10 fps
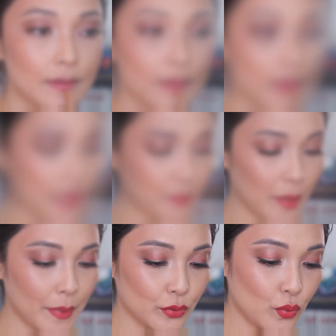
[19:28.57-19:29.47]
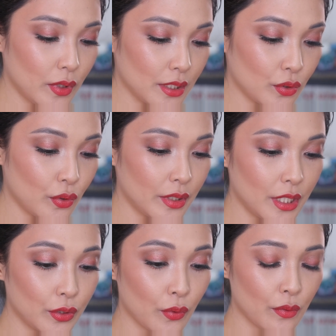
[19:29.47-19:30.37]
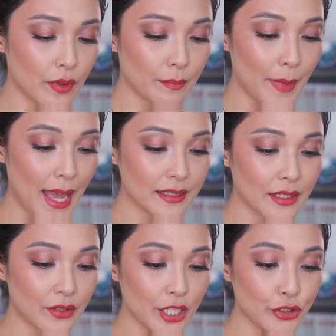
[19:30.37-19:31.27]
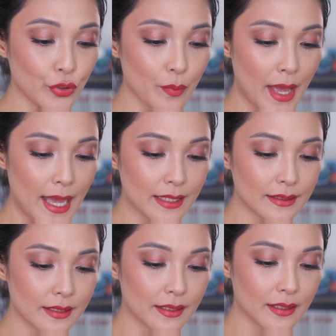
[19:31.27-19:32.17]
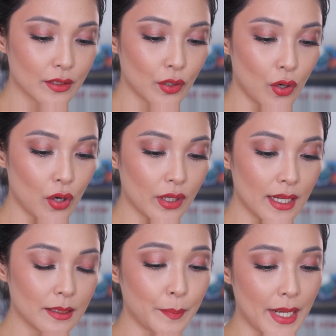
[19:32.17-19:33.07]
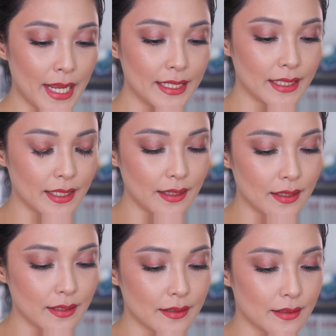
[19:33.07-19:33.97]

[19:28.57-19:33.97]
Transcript: And then, papatungan ko nitong MAC na Retro Matte Coral Plated.